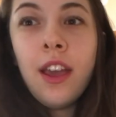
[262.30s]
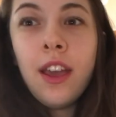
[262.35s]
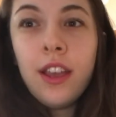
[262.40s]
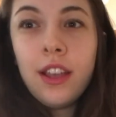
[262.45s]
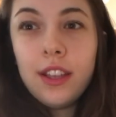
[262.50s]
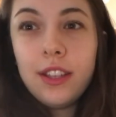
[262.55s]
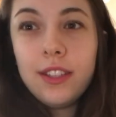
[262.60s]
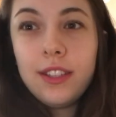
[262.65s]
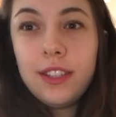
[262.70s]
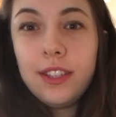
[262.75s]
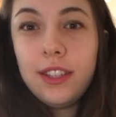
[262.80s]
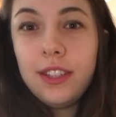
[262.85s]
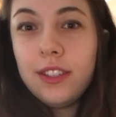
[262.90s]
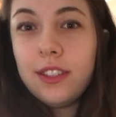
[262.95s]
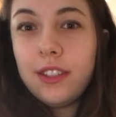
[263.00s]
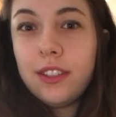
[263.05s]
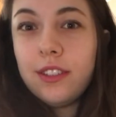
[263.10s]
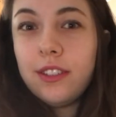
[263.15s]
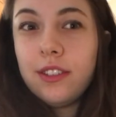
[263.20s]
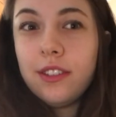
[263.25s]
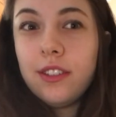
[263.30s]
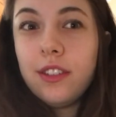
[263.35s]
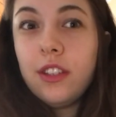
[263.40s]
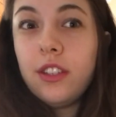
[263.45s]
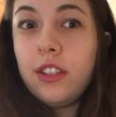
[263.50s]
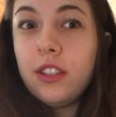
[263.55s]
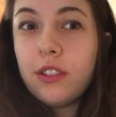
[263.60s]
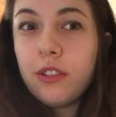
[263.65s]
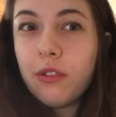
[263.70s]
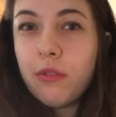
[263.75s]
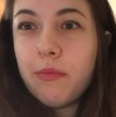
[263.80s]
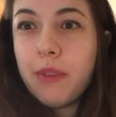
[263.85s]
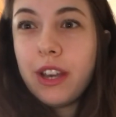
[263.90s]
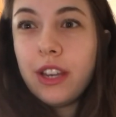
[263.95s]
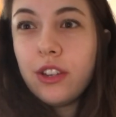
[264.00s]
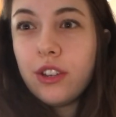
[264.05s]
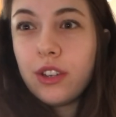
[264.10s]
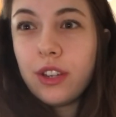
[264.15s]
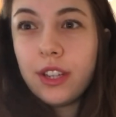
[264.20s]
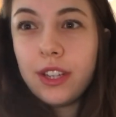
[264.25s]
ist dies, sind diese
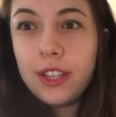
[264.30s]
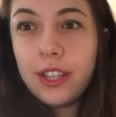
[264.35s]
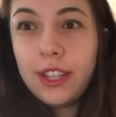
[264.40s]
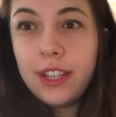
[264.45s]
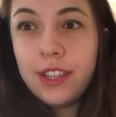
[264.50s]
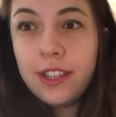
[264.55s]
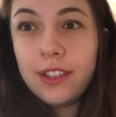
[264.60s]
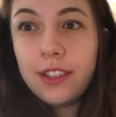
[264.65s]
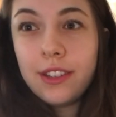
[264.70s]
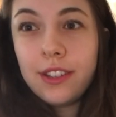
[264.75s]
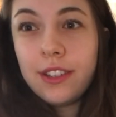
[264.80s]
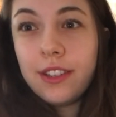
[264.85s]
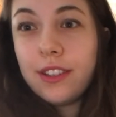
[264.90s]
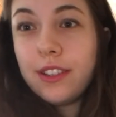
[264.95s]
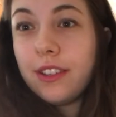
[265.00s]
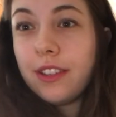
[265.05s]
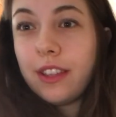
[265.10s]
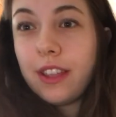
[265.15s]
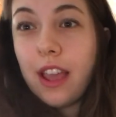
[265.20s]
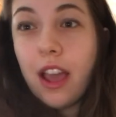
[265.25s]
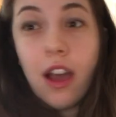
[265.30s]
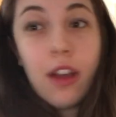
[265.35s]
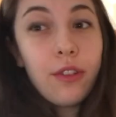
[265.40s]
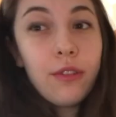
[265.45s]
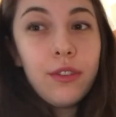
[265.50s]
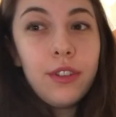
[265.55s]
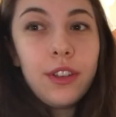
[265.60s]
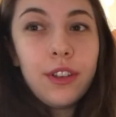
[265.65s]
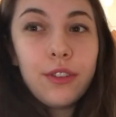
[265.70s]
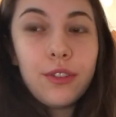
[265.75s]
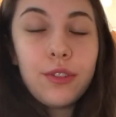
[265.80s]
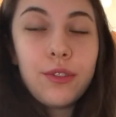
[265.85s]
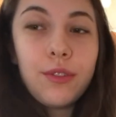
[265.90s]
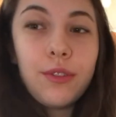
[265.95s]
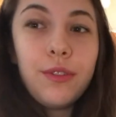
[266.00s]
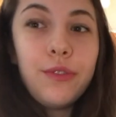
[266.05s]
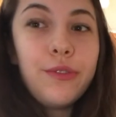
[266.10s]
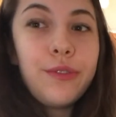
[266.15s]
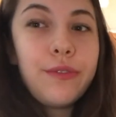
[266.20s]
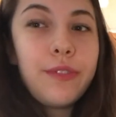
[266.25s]
romantischen Gedichte ja durchaus
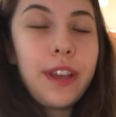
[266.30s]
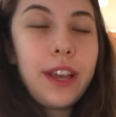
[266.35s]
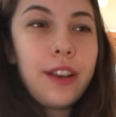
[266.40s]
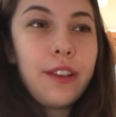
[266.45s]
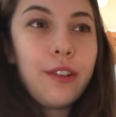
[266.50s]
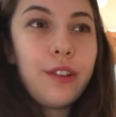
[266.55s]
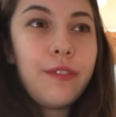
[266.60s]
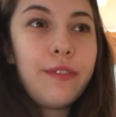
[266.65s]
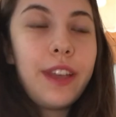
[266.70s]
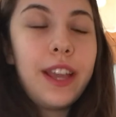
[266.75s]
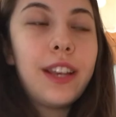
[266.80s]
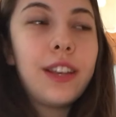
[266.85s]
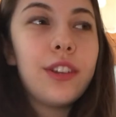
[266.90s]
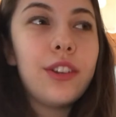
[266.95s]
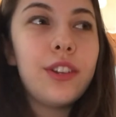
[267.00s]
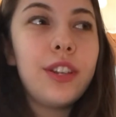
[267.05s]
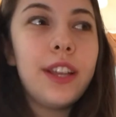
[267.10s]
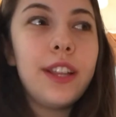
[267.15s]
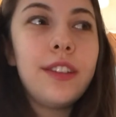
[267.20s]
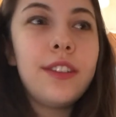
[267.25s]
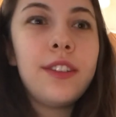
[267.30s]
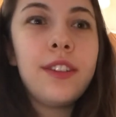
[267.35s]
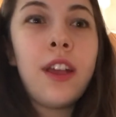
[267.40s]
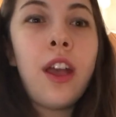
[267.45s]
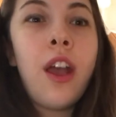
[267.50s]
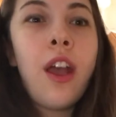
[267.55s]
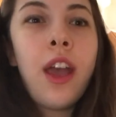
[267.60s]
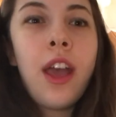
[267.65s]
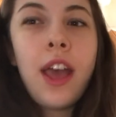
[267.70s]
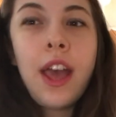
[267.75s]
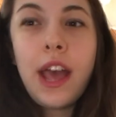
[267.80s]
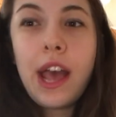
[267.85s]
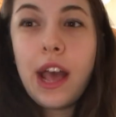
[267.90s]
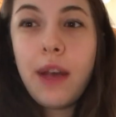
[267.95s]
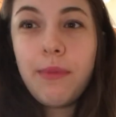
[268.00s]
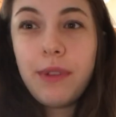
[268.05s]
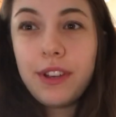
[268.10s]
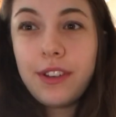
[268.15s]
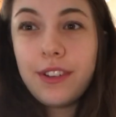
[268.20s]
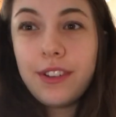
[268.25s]
schön und werden auch wertgeschätzt,
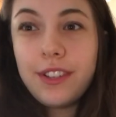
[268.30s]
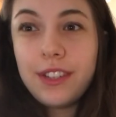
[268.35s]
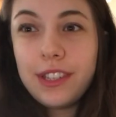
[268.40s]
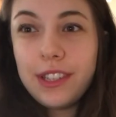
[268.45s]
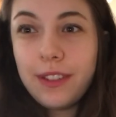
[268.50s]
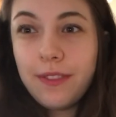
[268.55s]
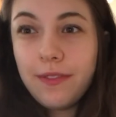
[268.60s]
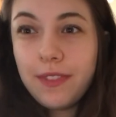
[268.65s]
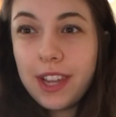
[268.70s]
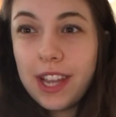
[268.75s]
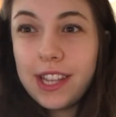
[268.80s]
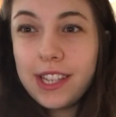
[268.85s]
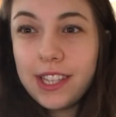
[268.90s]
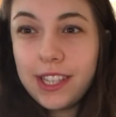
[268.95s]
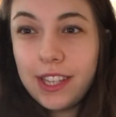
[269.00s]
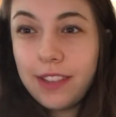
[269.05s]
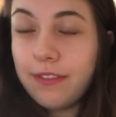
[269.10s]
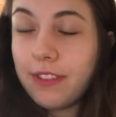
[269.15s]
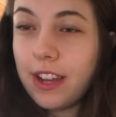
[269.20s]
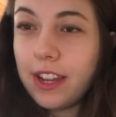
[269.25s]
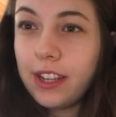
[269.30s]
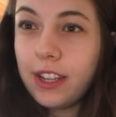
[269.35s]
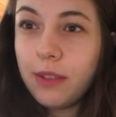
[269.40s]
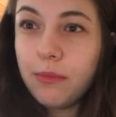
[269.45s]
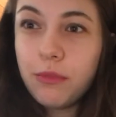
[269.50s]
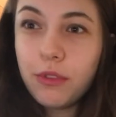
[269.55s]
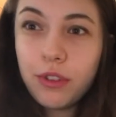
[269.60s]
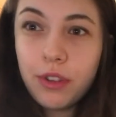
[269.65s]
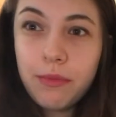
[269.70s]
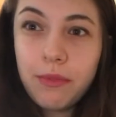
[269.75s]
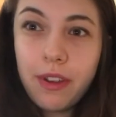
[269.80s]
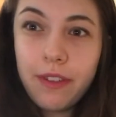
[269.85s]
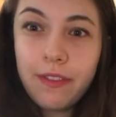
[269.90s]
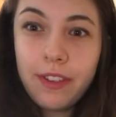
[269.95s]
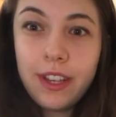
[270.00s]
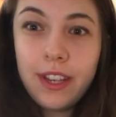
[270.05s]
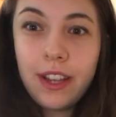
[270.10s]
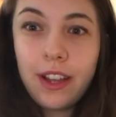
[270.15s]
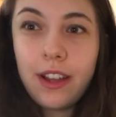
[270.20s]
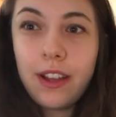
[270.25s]
aber trotzdem kann sich die Wahrnehmung immer
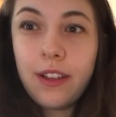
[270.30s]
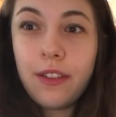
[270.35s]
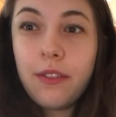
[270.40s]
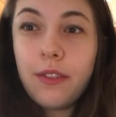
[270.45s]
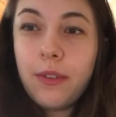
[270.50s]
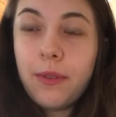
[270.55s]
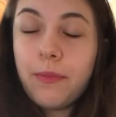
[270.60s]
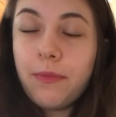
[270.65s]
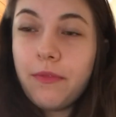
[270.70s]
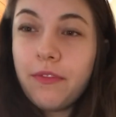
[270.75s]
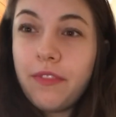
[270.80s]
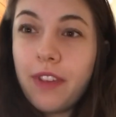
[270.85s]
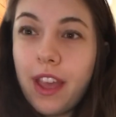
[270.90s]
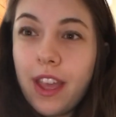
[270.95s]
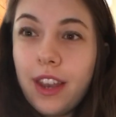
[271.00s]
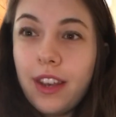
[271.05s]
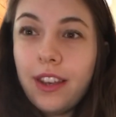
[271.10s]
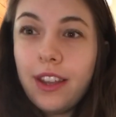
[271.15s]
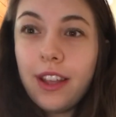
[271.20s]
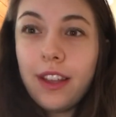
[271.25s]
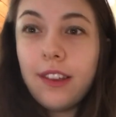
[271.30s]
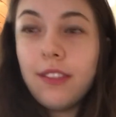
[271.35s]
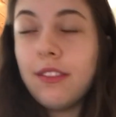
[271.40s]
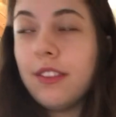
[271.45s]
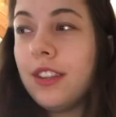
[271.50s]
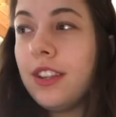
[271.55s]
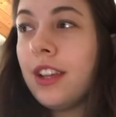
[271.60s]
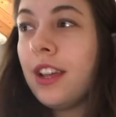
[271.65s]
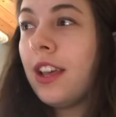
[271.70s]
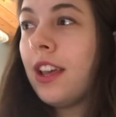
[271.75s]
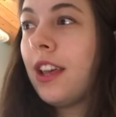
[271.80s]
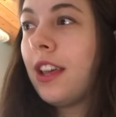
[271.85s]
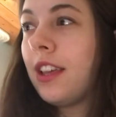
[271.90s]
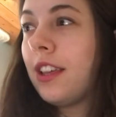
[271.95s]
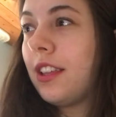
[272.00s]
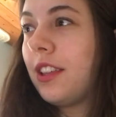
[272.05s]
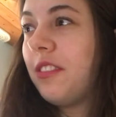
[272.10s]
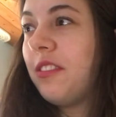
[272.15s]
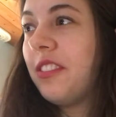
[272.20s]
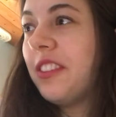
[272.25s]
wieder ähm, verändern und
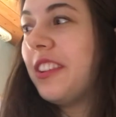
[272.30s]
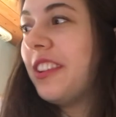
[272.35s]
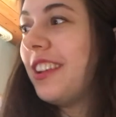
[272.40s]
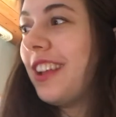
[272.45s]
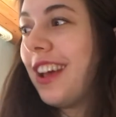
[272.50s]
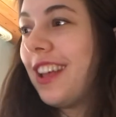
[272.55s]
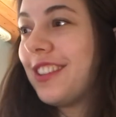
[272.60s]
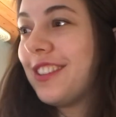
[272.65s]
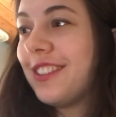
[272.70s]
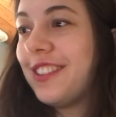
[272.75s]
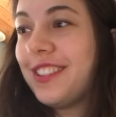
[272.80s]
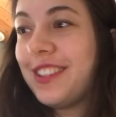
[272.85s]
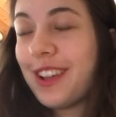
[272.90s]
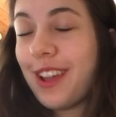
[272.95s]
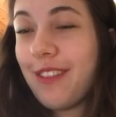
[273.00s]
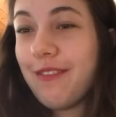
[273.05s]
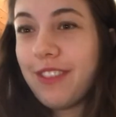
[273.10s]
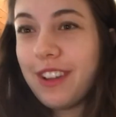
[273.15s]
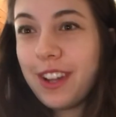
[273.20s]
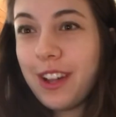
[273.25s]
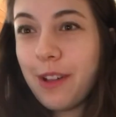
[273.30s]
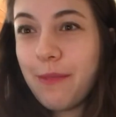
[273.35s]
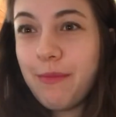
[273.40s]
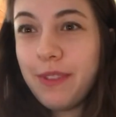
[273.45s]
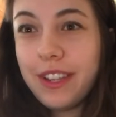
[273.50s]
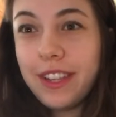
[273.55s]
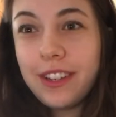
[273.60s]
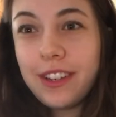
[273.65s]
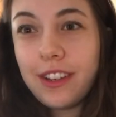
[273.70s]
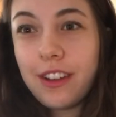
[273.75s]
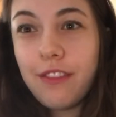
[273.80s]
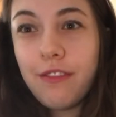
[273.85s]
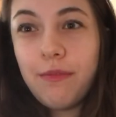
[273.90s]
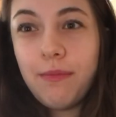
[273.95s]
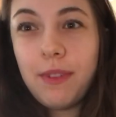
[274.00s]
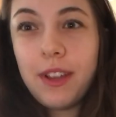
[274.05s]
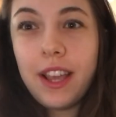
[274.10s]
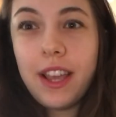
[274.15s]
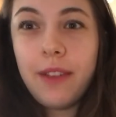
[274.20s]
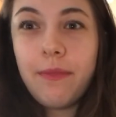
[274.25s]
ich finde, da sollte ein wacher Blick drauf
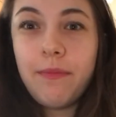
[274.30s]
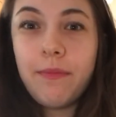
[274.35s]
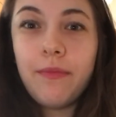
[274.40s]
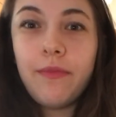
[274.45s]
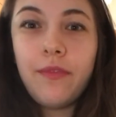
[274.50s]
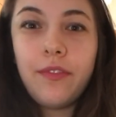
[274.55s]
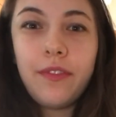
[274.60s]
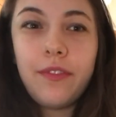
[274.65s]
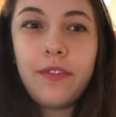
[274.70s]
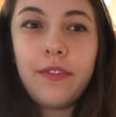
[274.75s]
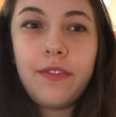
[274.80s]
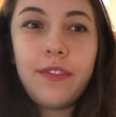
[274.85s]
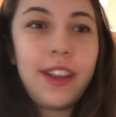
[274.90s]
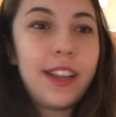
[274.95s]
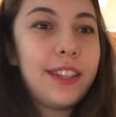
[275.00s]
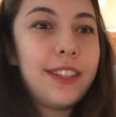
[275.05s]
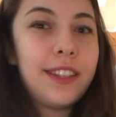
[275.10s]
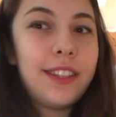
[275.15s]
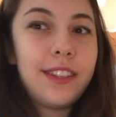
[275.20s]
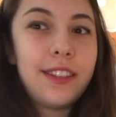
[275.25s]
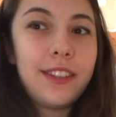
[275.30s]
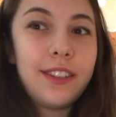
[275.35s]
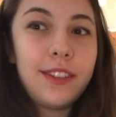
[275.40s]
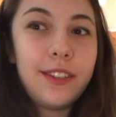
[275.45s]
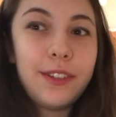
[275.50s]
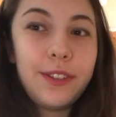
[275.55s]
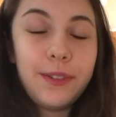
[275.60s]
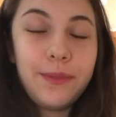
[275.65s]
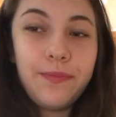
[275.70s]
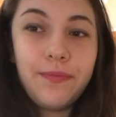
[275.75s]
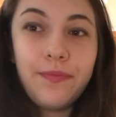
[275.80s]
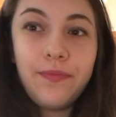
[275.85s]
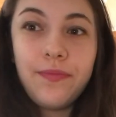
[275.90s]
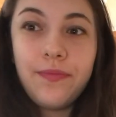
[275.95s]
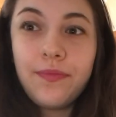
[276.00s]
bleiben, was, ähm,